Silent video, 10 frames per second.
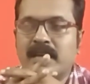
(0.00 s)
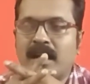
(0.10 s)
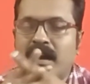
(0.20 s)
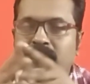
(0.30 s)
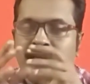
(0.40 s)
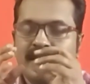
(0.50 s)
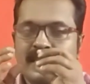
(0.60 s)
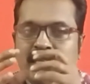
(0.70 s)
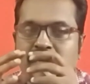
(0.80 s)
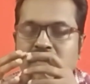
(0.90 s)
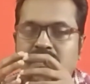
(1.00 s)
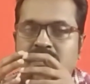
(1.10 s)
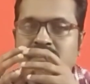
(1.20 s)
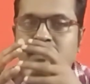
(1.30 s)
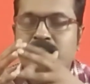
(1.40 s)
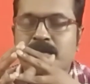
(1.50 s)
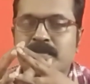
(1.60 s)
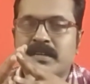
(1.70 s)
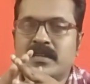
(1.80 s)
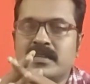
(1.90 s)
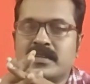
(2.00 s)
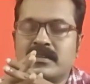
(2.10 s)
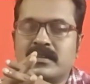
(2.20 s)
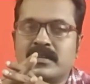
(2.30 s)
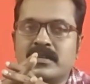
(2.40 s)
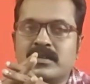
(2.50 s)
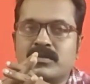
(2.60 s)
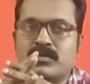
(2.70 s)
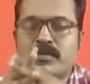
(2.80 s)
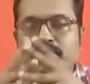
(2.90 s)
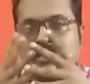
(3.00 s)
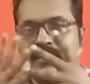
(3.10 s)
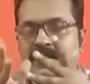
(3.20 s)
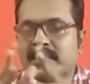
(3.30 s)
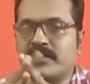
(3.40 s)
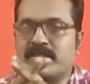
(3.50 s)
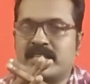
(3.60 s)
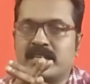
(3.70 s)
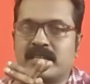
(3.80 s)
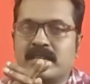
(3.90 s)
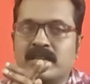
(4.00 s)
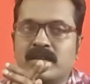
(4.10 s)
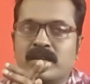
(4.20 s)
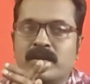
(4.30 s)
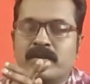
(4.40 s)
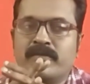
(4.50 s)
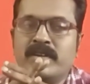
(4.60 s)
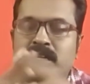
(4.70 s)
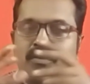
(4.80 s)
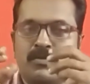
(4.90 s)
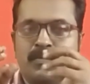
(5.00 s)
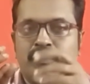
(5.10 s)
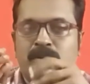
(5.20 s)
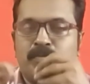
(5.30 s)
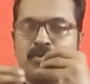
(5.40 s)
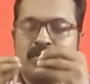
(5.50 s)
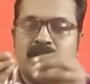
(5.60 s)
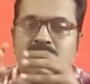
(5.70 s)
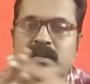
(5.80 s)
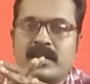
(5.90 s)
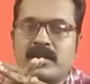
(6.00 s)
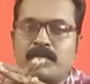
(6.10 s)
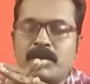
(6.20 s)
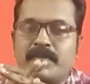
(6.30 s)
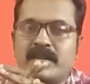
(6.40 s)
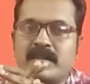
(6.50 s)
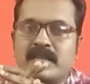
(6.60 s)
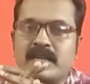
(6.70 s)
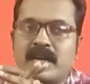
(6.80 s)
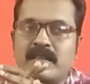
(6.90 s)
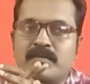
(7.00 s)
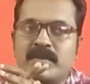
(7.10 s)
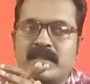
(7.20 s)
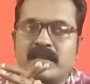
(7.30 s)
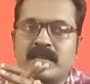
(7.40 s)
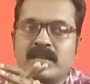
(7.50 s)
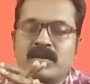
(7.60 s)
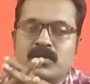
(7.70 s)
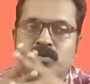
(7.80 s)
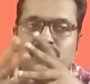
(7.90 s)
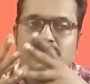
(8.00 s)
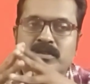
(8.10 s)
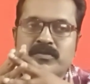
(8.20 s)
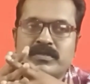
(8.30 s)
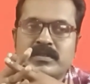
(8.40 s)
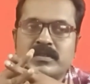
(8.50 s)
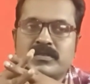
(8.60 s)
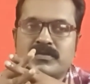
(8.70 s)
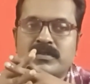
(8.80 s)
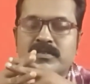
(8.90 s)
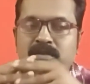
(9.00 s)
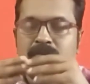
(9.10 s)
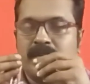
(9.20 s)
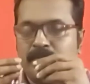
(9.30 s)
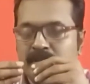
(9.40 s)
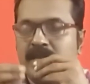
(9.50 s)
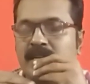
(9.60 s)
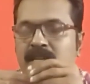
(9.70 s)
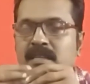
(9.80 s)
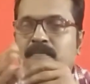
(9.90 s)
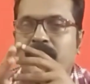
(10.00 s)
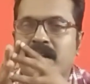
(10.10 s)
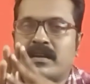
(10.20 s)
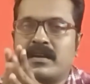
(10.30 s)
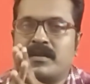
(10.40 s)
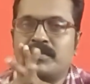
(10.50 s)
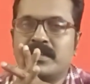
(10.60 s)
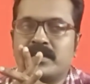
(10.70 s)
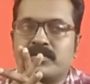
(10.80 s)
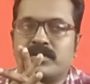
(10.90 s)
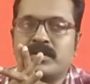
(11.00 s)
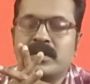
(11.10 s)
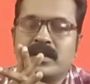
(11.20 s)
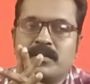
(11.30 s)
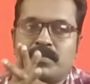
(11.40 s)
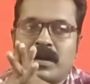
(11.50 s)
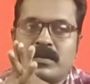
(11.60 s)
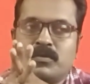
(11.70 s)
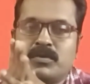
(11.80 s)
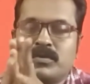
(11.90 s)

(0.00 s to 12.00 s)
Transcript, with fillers: ஆனால் இந்த எக்ஸாம் எப்படி எழுதுறதுன்னு ரொம்ப பேருக்கு இது தெரியவே தெரியாது வீட்டில் ரொம்ப வற்புறுத்துறதுனால அப்ளை பண்ணுறது அதே மாதிரி ஒரு சிலர் வந்து சரி நம்ம எப்படி தான் எழுதி தான் பார்க்கலாம் அப்படிங்கிறது பா ஒரு